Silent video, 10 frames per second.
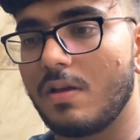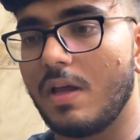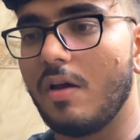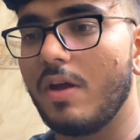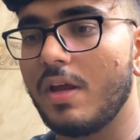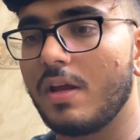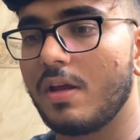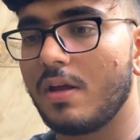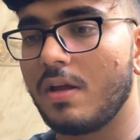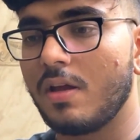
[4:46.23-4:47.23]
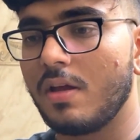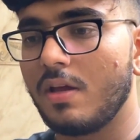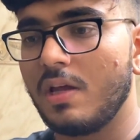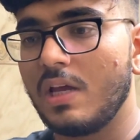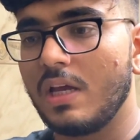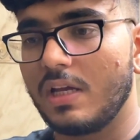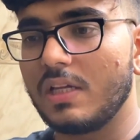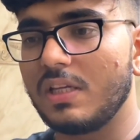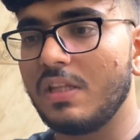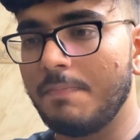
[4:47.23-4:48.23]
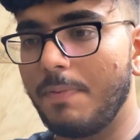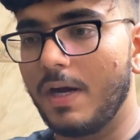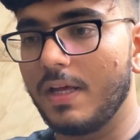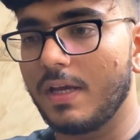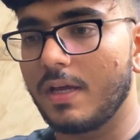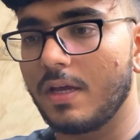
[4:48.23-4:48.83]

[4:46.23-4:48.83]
है भाई किसी दिन पकड़ के